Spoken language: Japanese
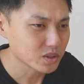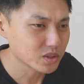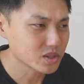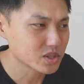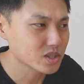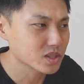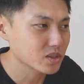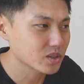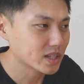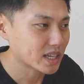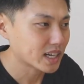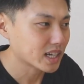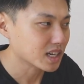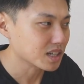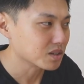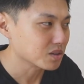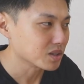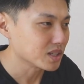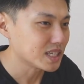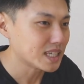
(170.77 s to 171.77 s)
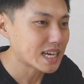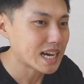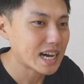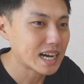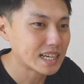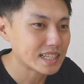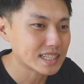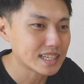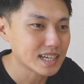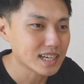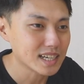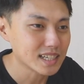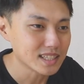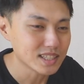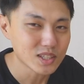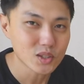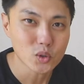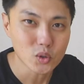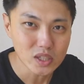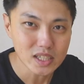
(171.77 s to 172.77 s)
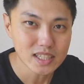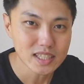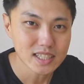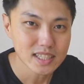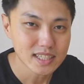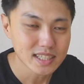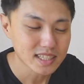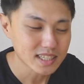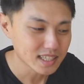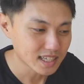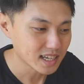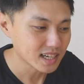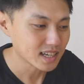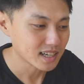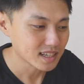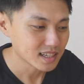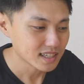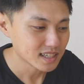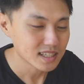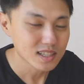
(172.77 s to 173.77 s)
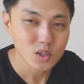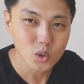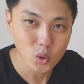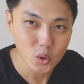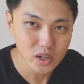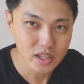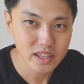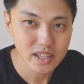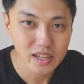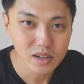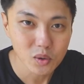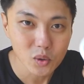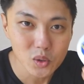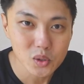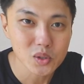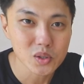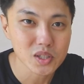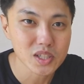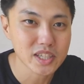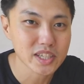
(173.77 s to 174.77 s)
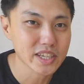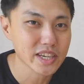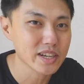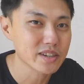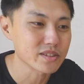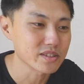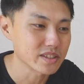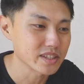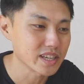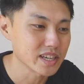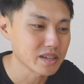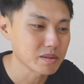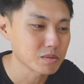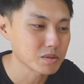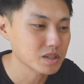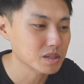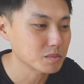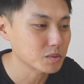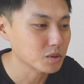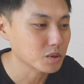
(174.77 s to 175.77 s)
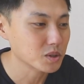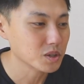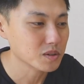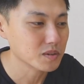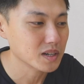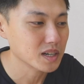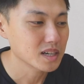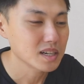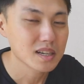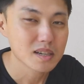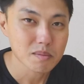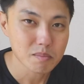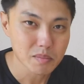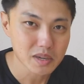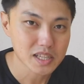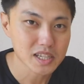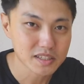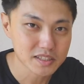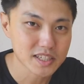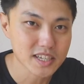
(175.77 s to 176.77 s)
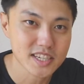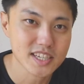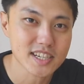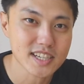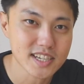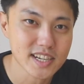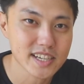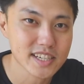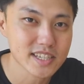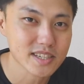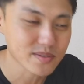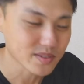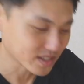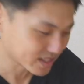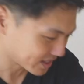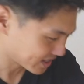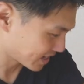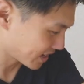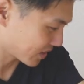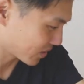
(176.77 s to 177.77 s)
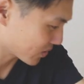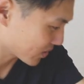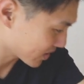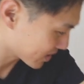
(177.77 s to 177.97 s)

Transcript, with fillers: う靴の中の嫌な匂いがこれで本当に消えるんで僕はもうこれはめちゃくちゃ信頼します、はい、こ